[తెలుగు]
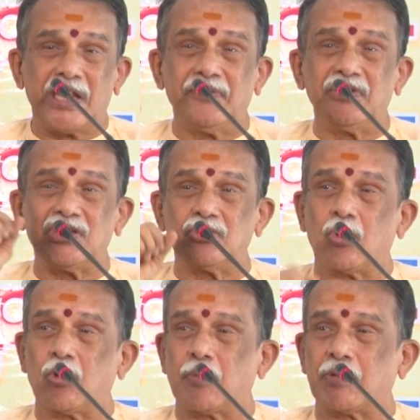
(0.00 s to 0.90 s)
ఏమిటి
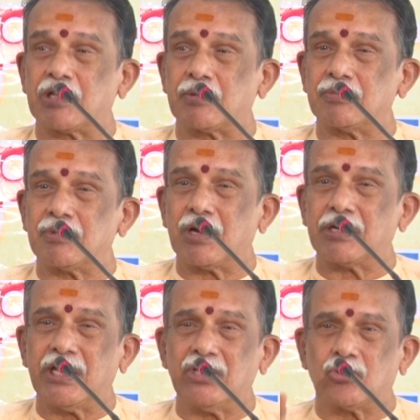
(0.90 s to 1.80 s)
ఇందులో గొప్పదనం
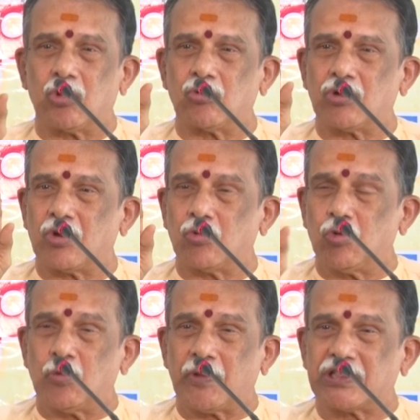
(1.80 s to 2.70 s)
అంటే ఇందులో ఉన్న
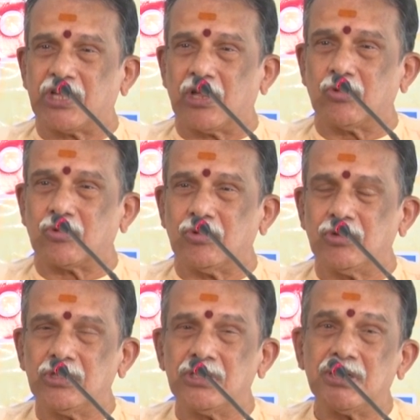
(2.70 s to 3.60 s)
నూరు పద్యాలు
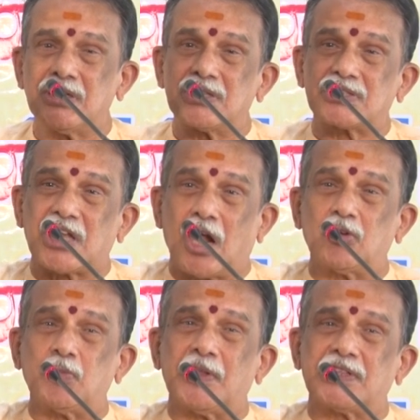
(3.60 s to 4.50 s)

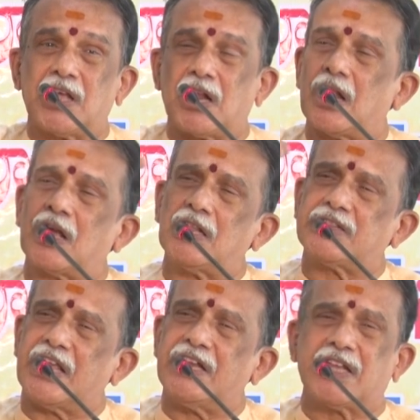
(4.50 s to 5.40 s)
చాటు పద్యాల్లాగా
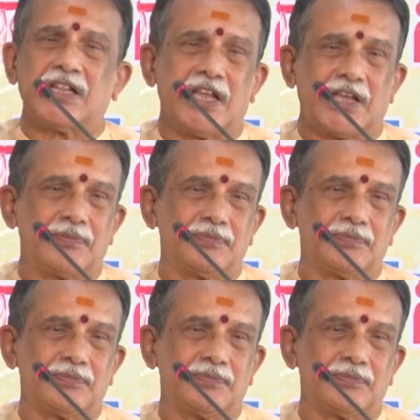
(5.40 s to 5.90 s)
దేనికదే